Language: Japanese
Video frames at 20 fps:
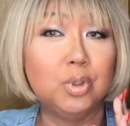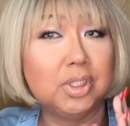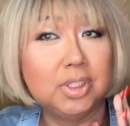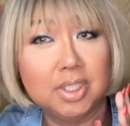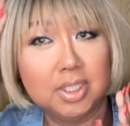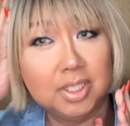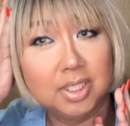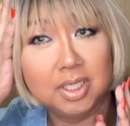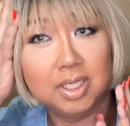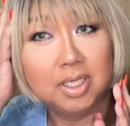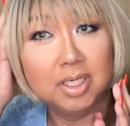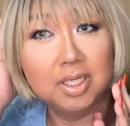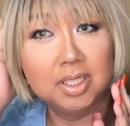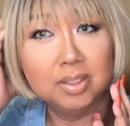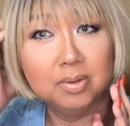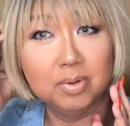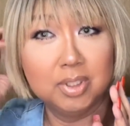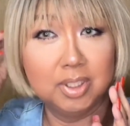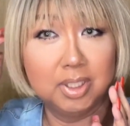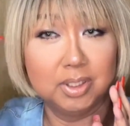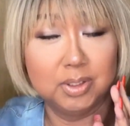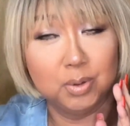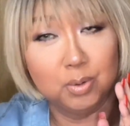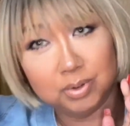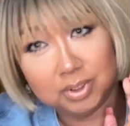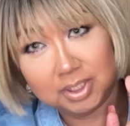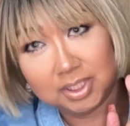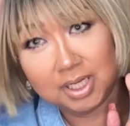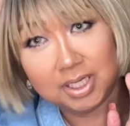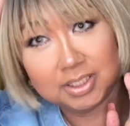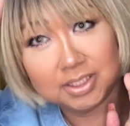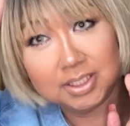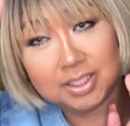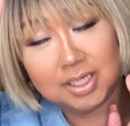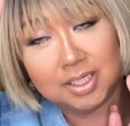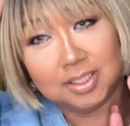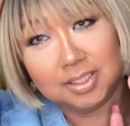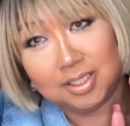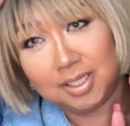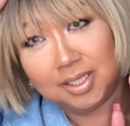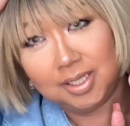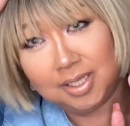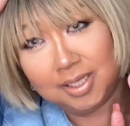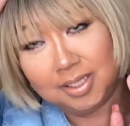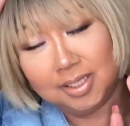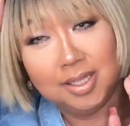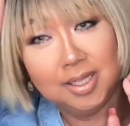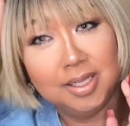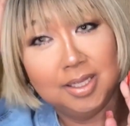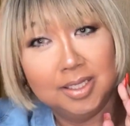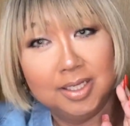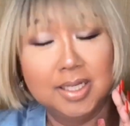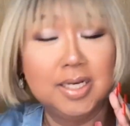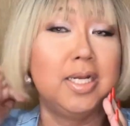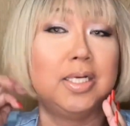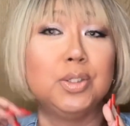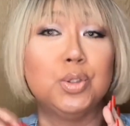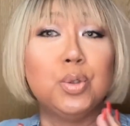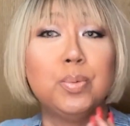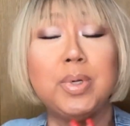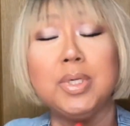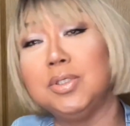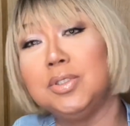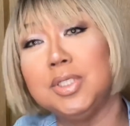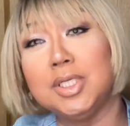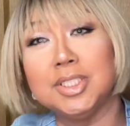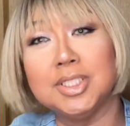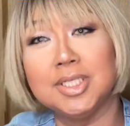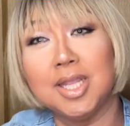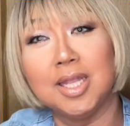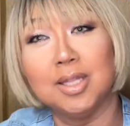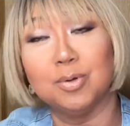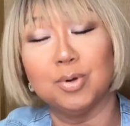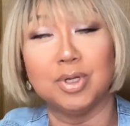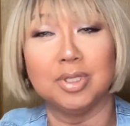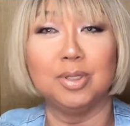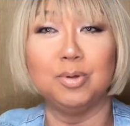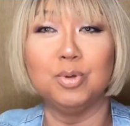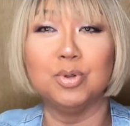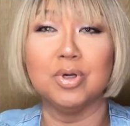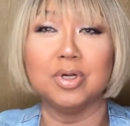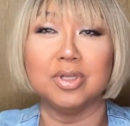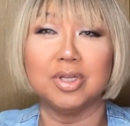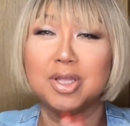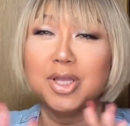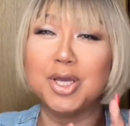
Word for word: い素敵とか言って、そんな短時間で綺麗に染まるんですねとか言って言う人がいて、